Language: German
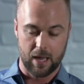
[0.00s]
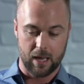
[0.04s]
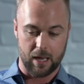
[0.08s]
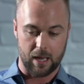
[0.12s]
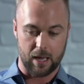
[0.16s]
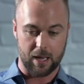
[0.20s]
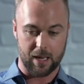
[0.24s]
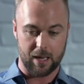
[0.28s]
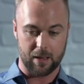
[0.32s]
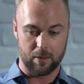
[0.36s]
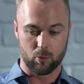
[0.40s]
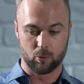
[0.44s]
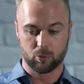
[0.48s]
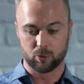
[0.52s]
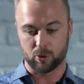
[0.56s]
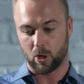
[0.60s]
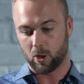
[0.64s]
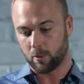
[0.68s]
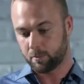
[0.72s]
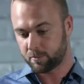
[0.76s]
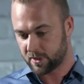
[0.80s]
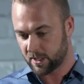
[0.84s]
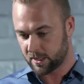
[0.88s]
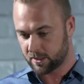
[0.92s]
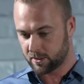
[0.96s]
Äh, und
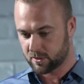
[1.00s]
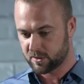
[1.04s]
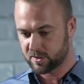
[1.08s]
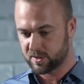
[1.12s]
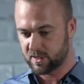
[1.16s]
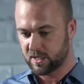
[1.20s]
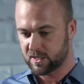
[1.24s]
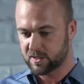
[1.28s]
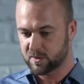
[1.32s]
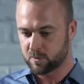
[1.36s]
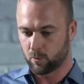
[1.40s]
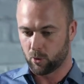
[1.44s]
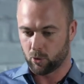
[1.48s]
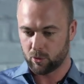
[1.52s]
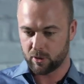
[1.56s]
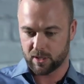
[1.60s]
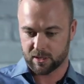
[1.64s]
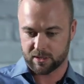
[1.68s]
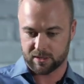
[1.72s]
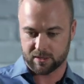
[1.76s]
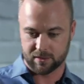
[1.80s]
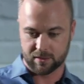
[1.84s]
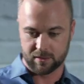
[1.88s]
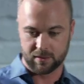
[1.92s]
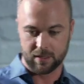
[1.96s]
habe dann nach sechs
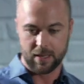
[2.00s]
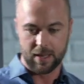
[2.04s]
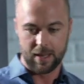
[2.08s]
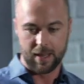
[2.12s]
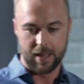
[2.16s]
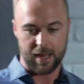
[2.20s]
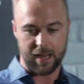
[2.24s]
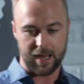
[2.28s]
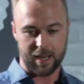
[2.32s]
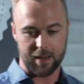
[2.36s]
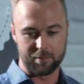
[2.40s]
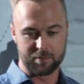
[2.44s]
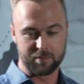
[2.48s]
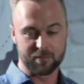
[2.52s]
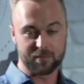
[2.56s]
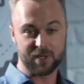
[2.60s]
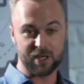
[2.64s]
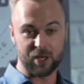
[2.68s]
Monaten ähm,